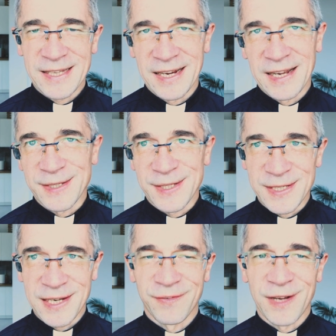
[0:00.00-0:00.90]
taka
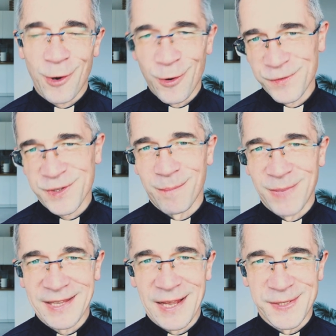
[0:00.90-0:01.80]
sadzawka owcza
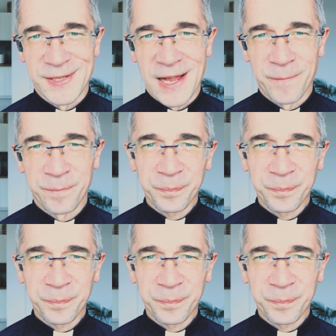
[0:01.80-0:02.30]
Betesda.